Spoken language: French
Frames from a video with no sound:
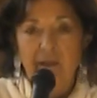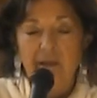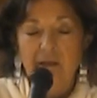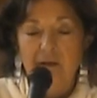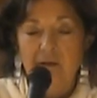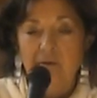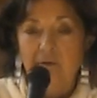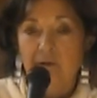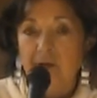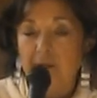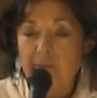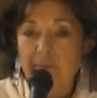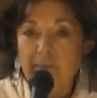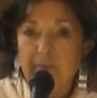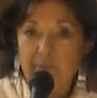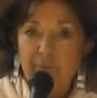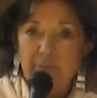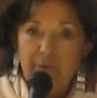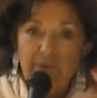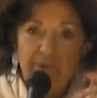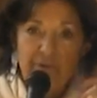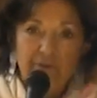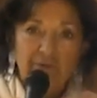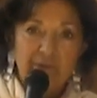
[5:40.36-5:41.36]
Voilà, même
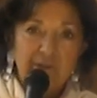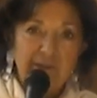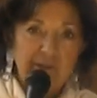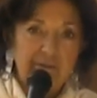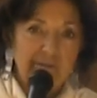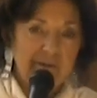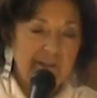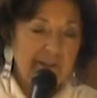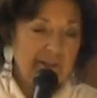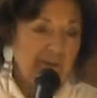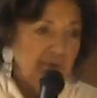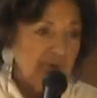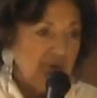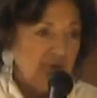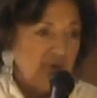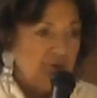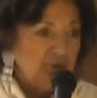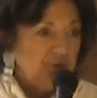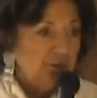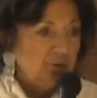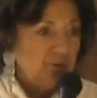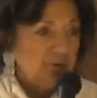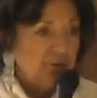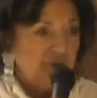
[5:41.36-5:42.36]
pour les sujets des vidéos,
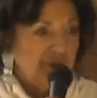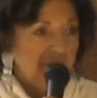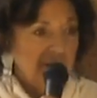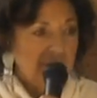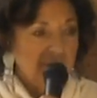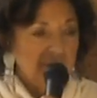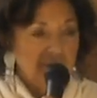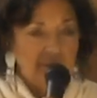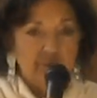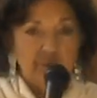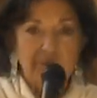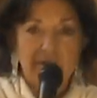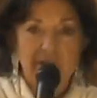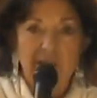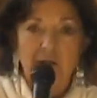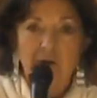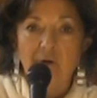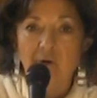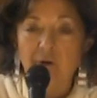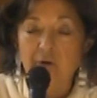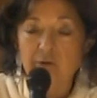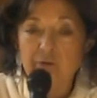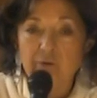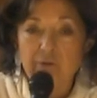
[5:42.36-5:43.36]
tout se fait dans n'importe quel
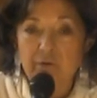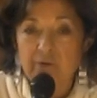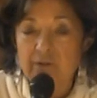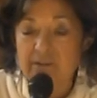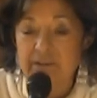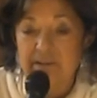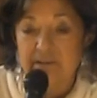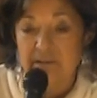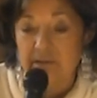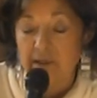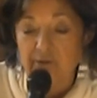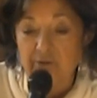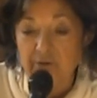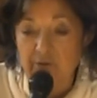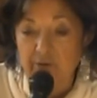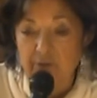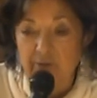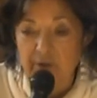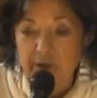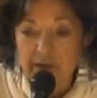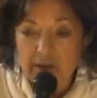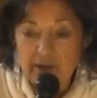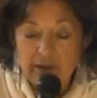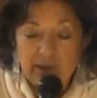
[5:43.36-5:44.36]
ordre. C'est ça le
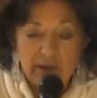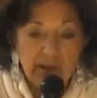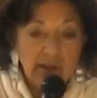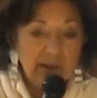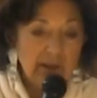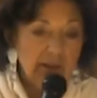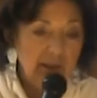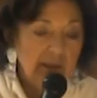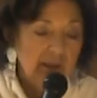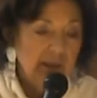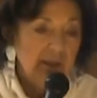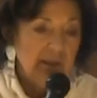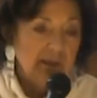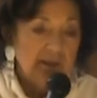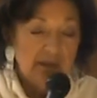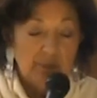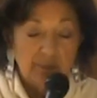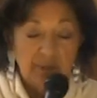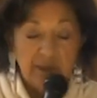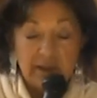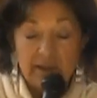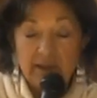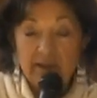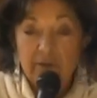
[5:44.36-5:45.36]
surdoué, il est, c'est
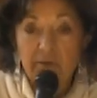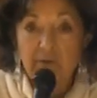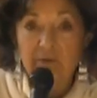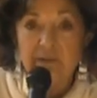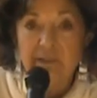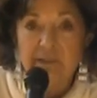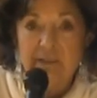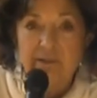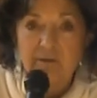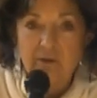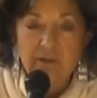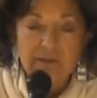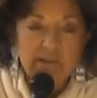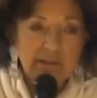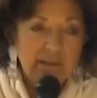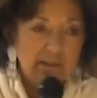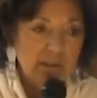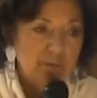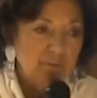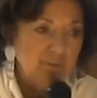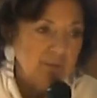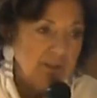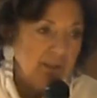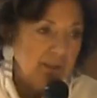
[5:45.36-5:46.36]
pas qu'il est dans le désordre, c'est qu'il
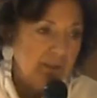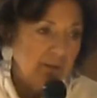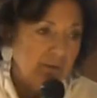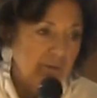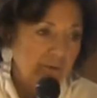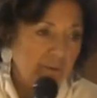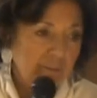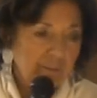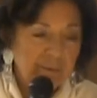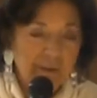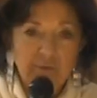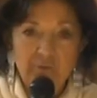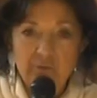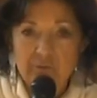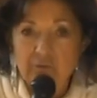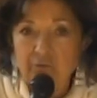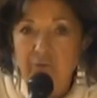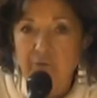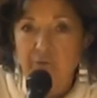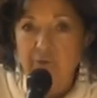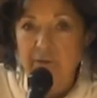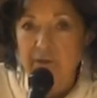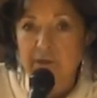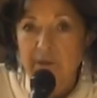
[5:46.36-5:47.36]
a besoin d'être partout,
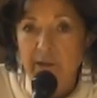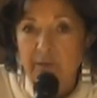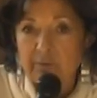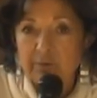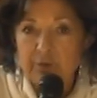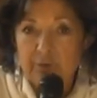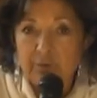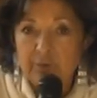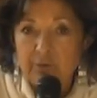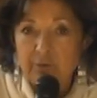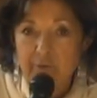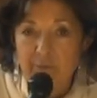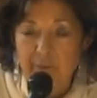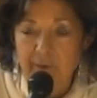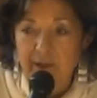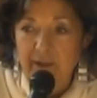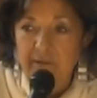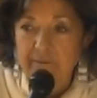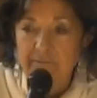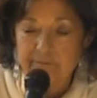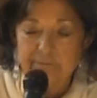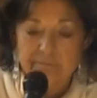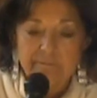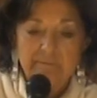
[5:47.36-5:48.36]
donc il est un petit peu nulle
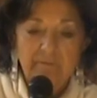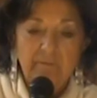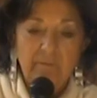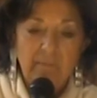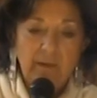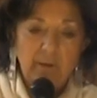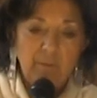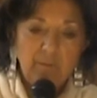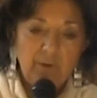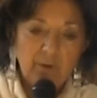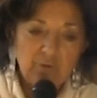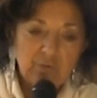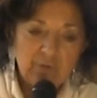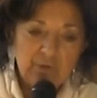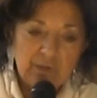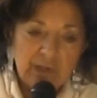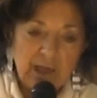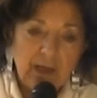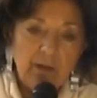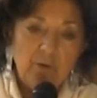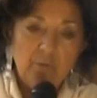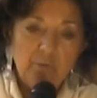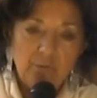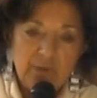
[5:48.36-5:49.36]
part. Mais en tout
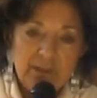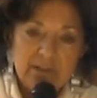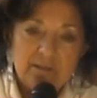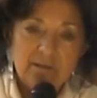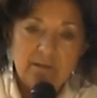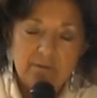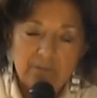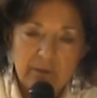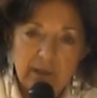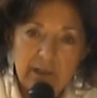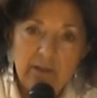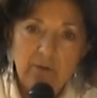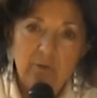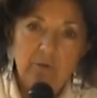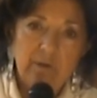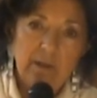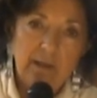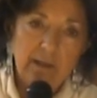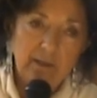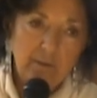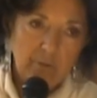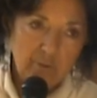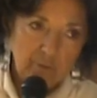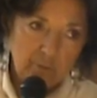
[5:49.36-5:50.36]
cas, oui, c'est vrai, on
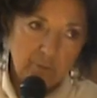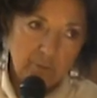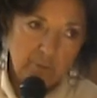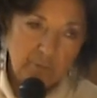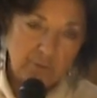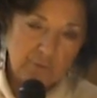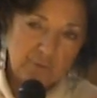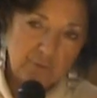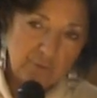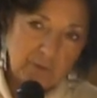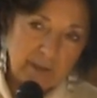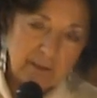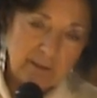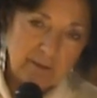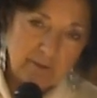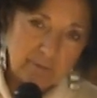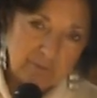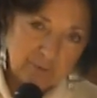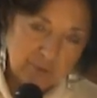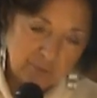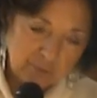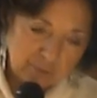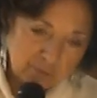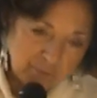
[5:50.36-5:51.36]
a besoin et
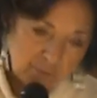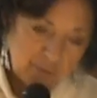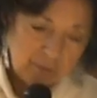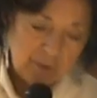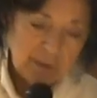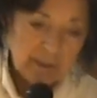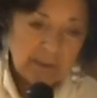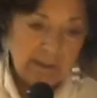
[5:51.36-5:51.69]
envie de tout.